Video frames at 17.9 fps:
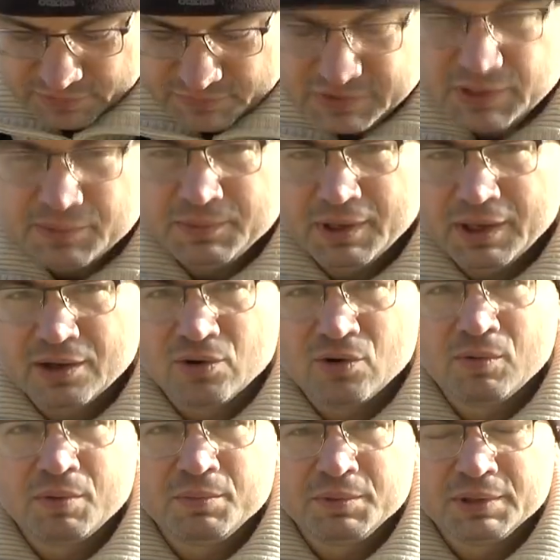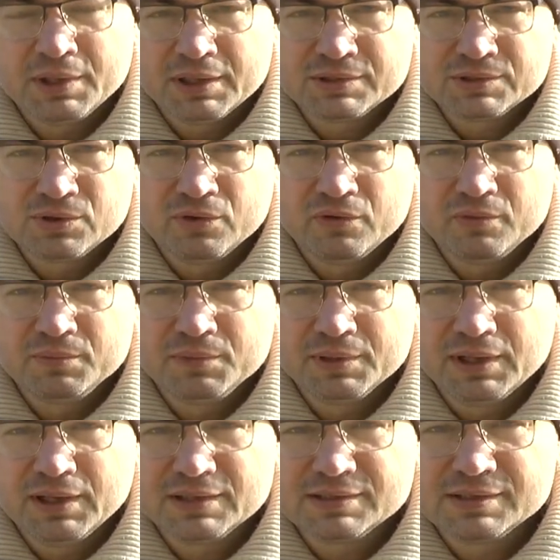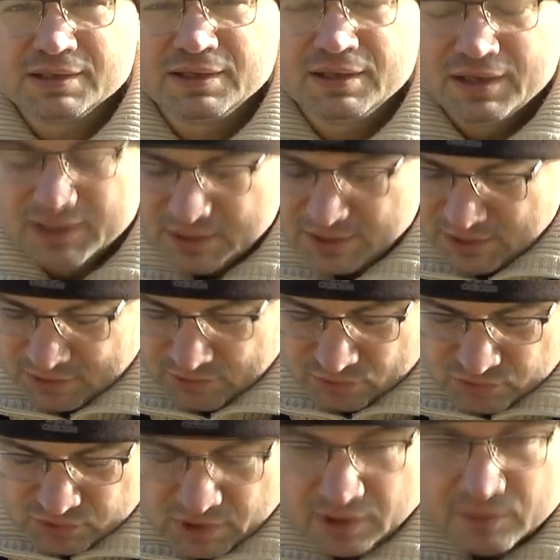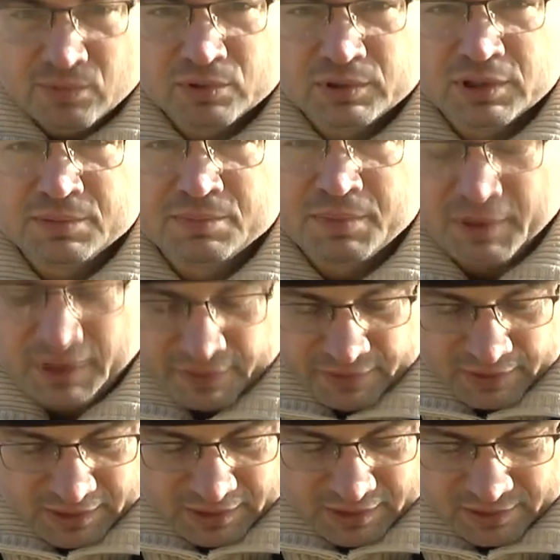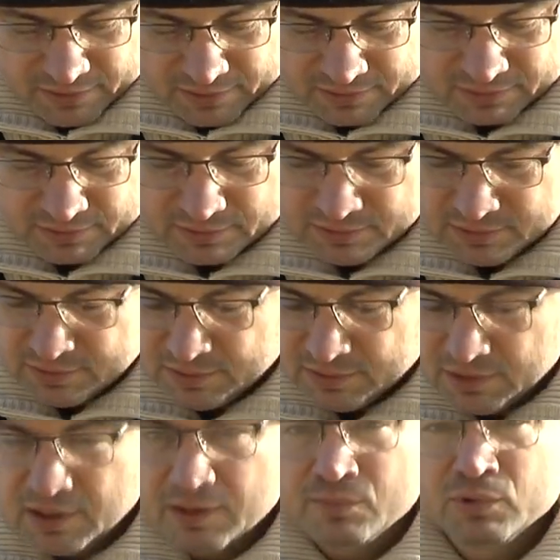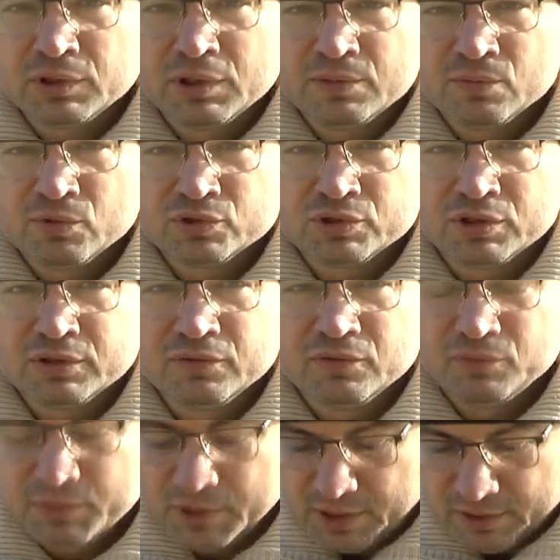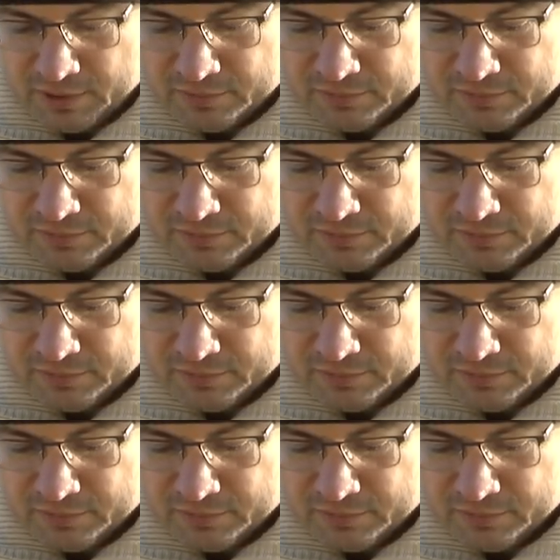Со всеми аромами на основе меласы нужно работать правильно. Э, работать можно двумя